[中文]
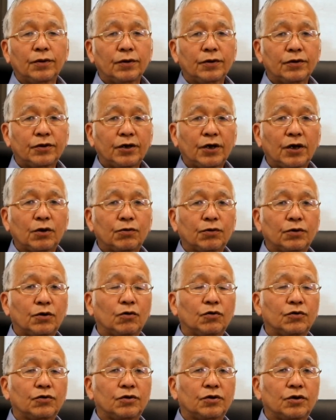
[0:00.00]
介入投
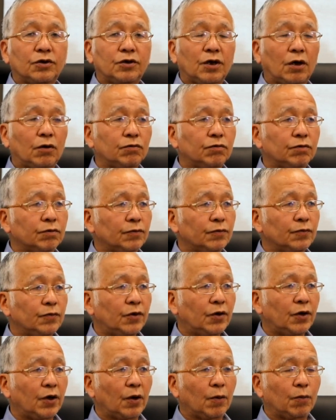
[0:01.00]
资者账户，
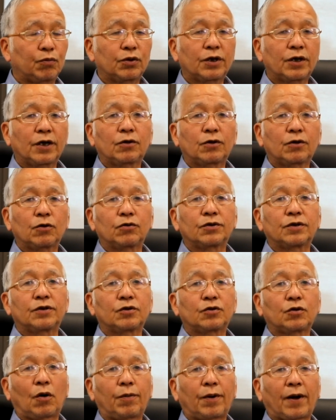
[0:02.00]
也不给投资人
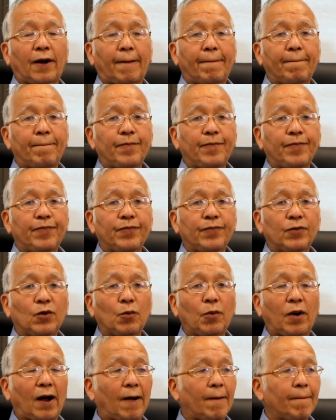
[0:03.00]
操盘，对
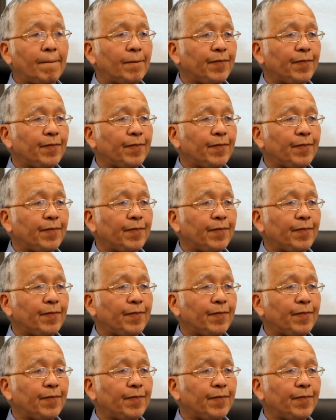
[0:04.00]
吧？